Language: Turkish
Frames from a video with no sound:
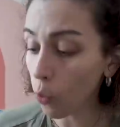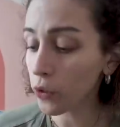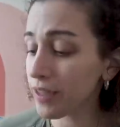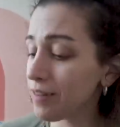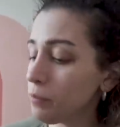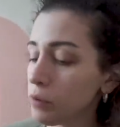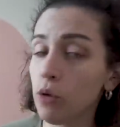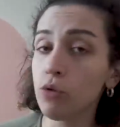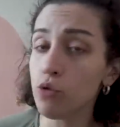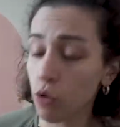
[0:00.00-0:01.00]
O yedi
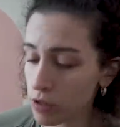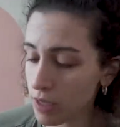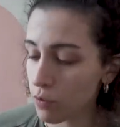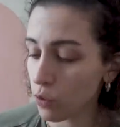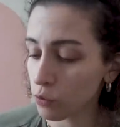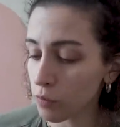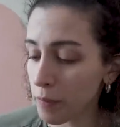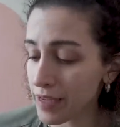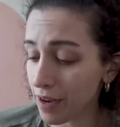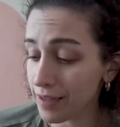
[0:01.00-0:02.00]
Blow'u çok seviyorum
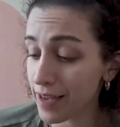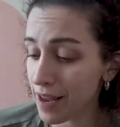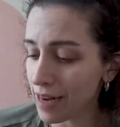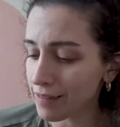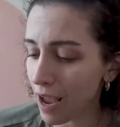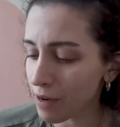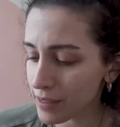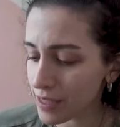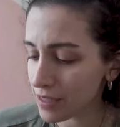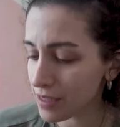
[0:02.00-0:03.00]
ama yani yerel der
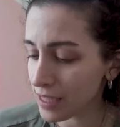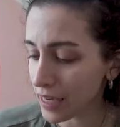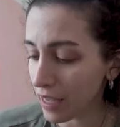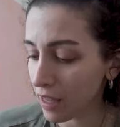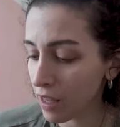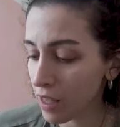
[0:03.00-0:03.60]
misiniz yine?